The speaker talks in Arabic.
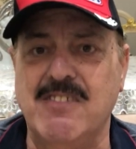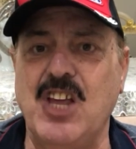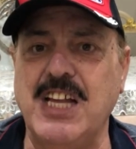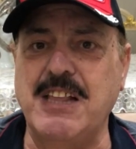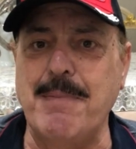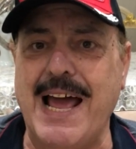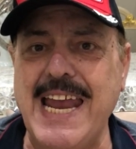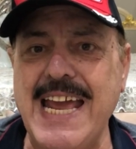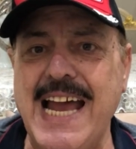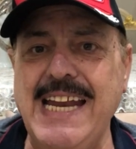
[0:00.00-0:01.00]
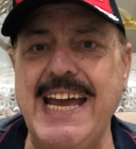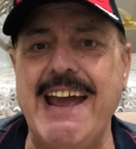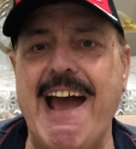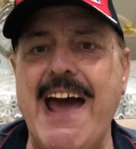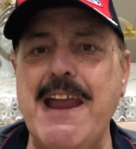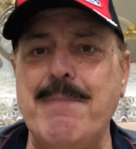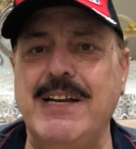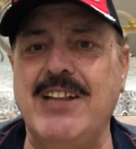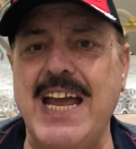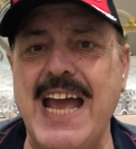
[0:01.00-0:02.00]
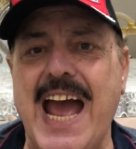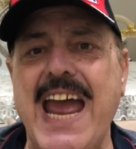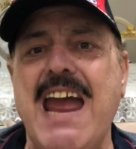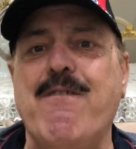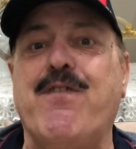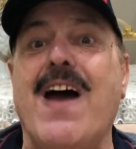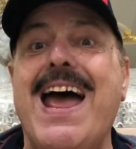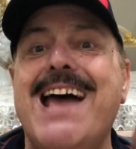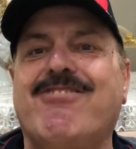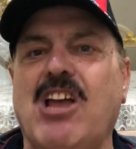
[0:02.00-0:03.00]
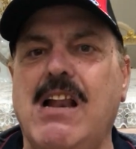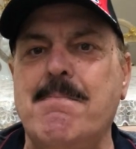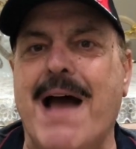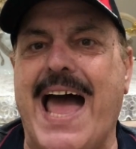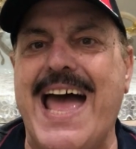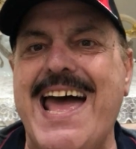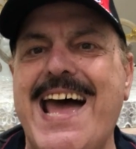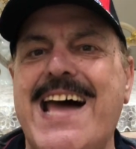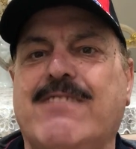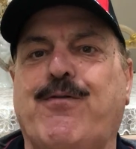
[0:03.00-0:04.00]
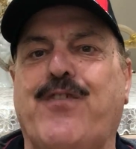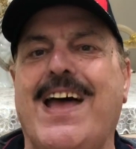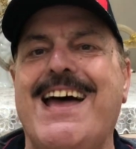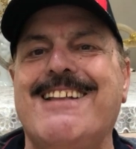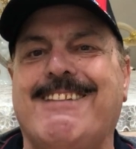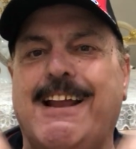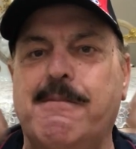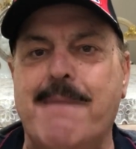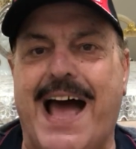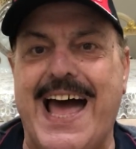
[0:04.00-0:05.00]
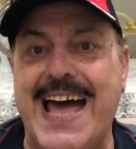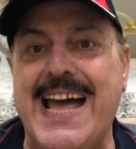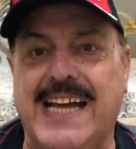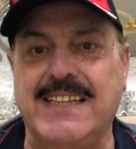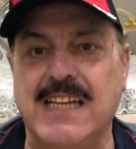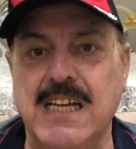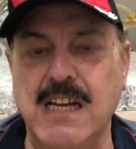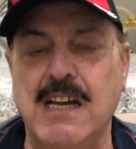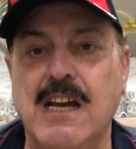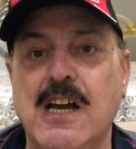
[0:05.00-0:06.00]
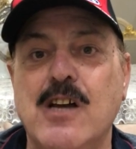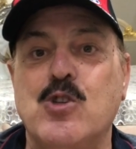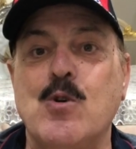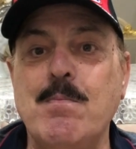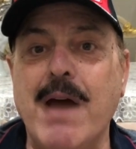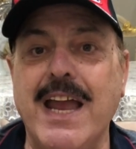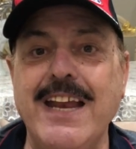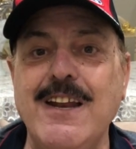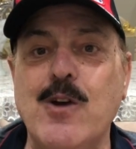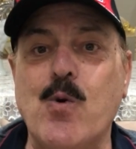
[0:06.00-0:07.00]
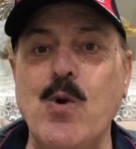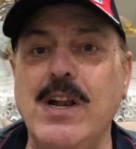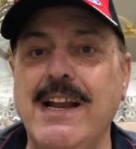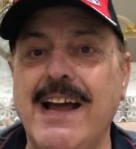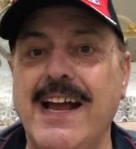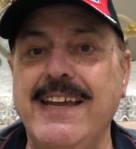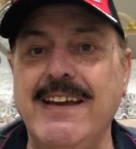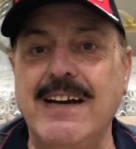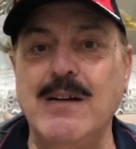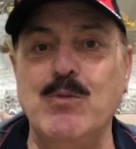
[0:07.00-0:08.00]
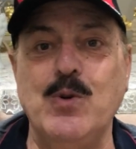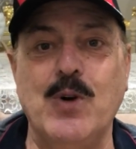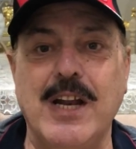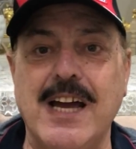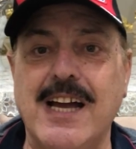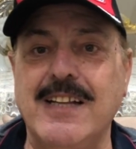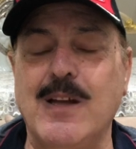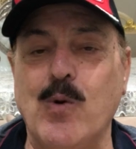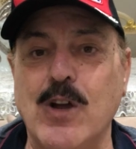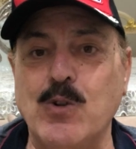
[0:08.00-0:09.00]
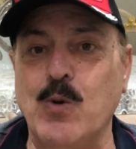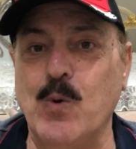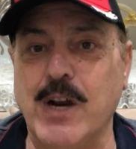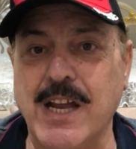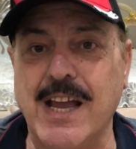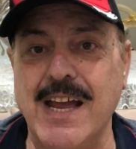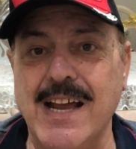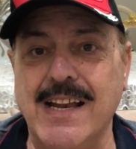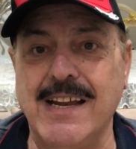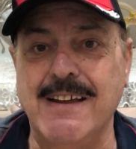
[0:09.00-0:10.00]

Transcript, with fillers: تعتب عليا ليه انا بايديا ايه فات الميعاد فات الميعاد ثم ان كل ايام ولها دوله ورجال